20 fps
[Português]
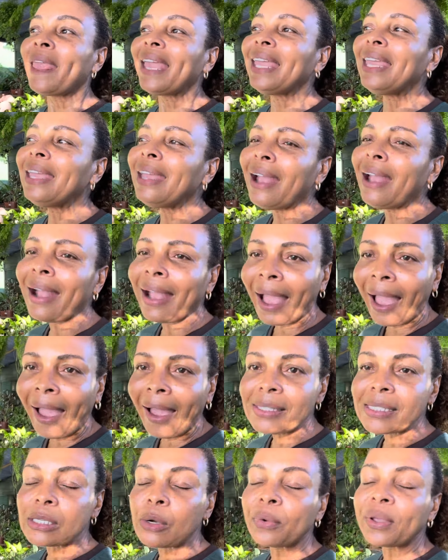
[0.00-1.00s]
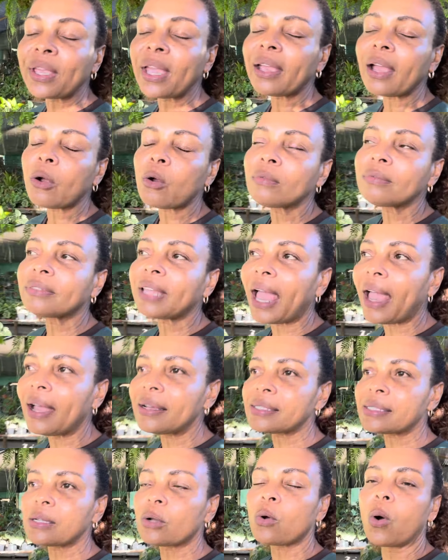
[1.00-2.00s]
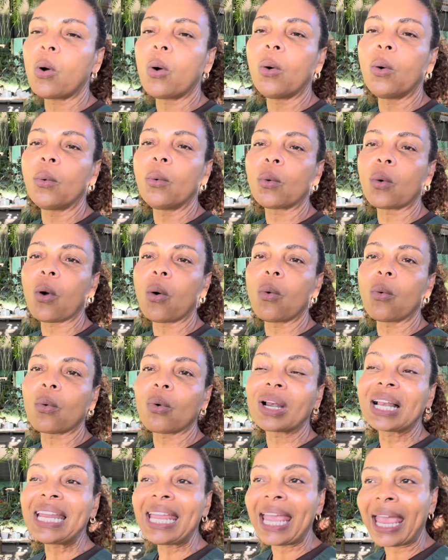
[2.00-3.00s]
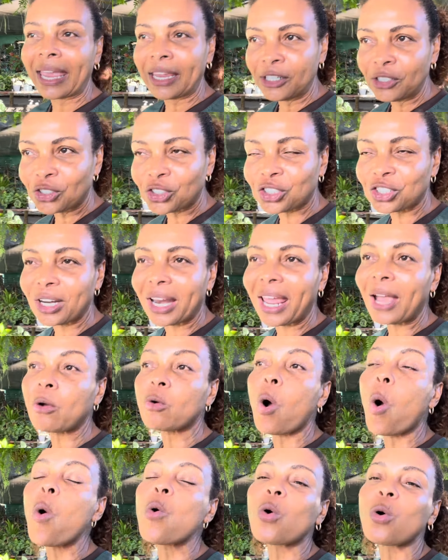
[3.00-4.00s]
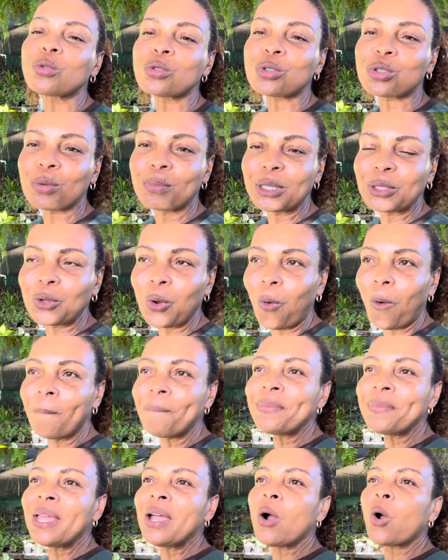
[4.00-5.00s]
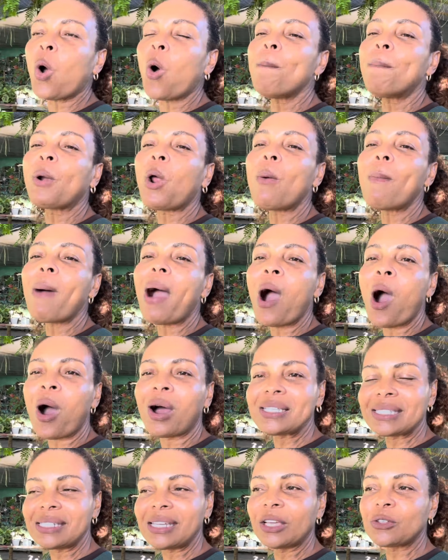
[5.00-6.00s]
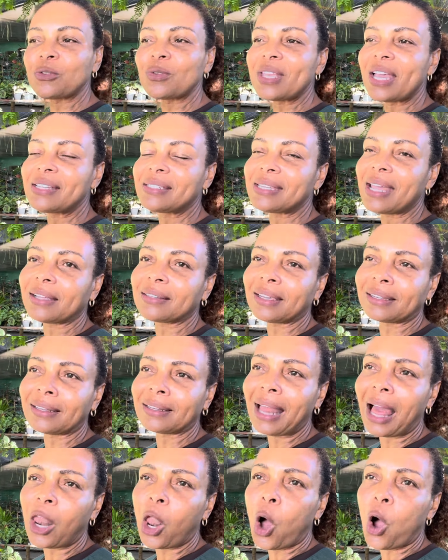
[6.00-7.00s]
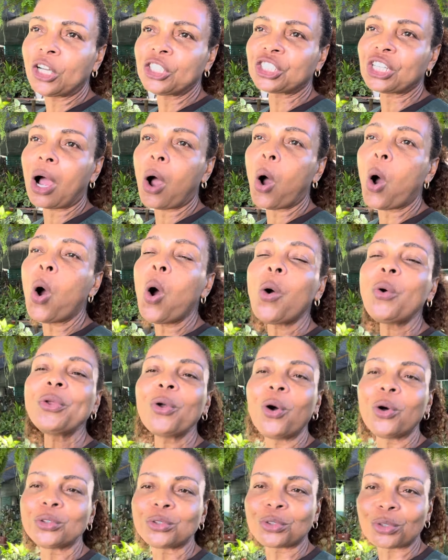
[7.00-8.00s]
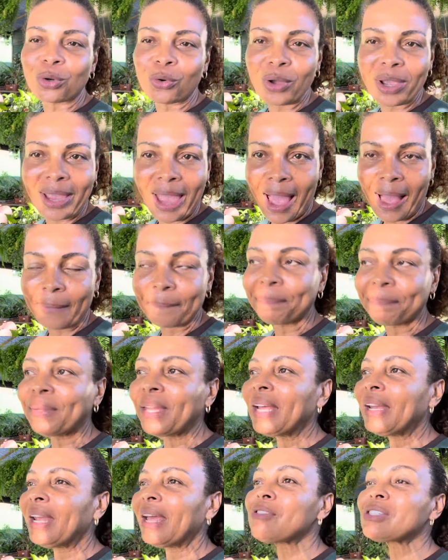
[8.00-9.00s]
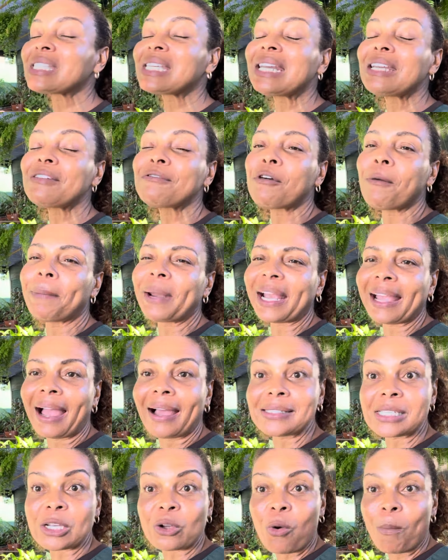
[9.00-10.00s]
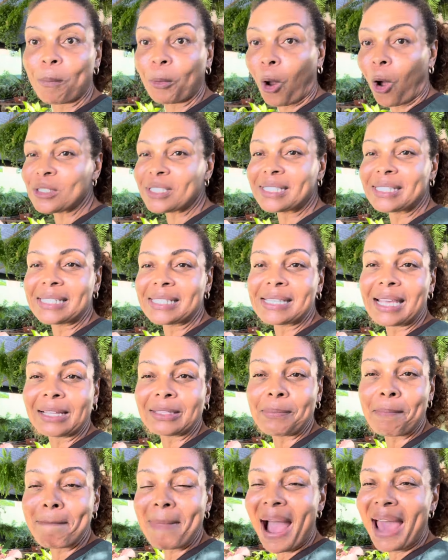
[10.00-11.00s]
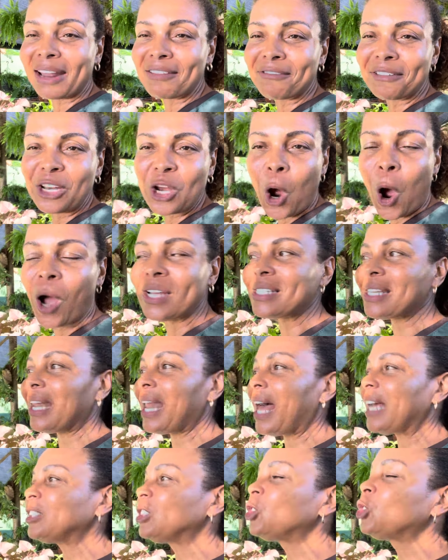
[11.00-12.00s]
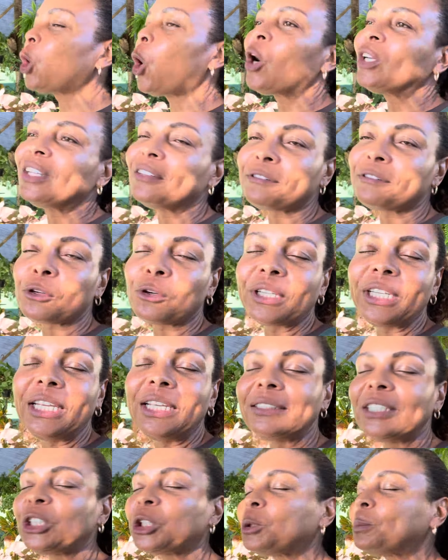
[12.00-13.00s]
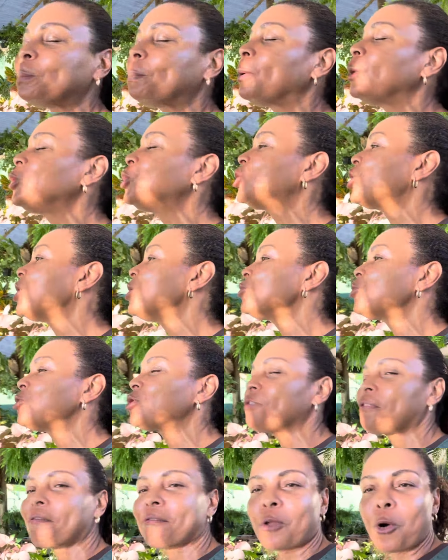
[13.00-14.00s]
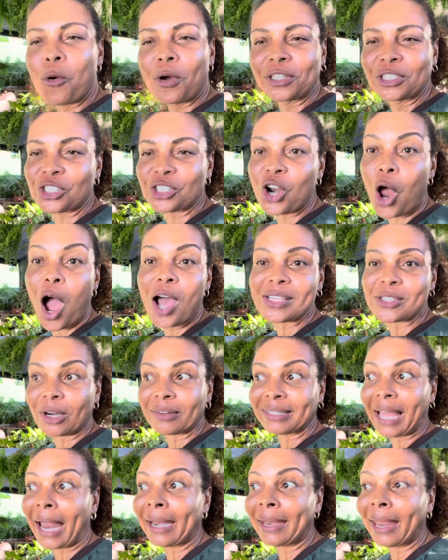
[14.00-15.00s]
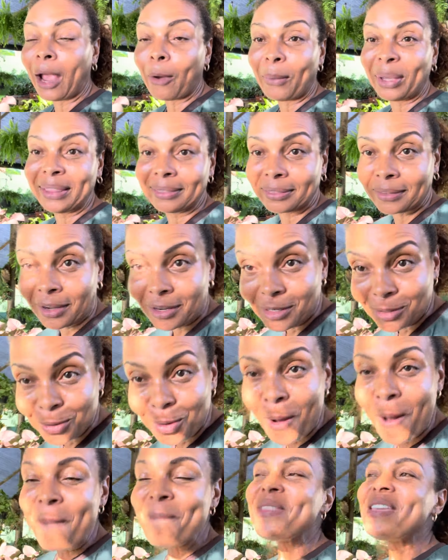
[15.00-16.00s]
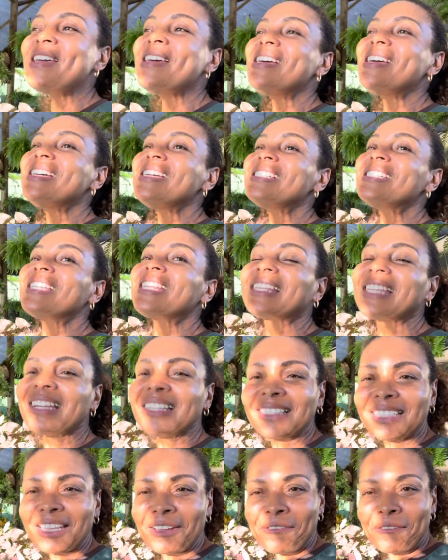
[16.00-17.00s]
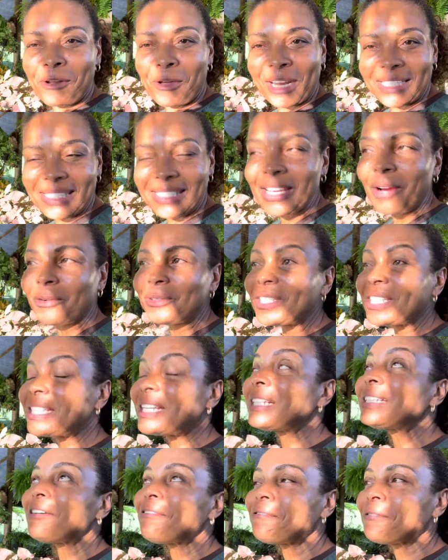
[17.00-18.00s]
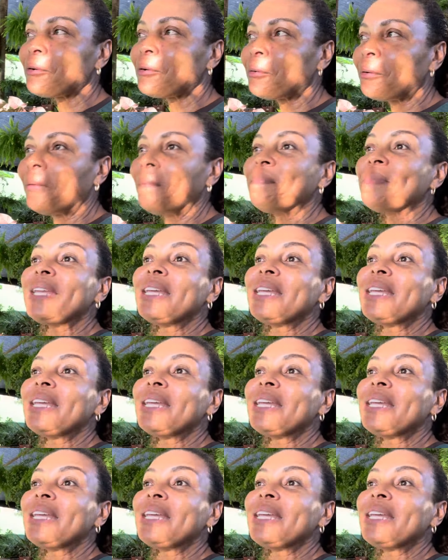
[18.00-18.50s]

Em casa, o que, que acontece com, com o cliente, né? com o consumidor? Comprou uma rosinha do deserto aqui na loja ou em outro lugar, né? Você levou para casa, comprou a rosa do deserto maravilhosa lá, toda florida, explodindo de flores. Nossa, não tá nem aguentando de tanta floração, de tanta flor.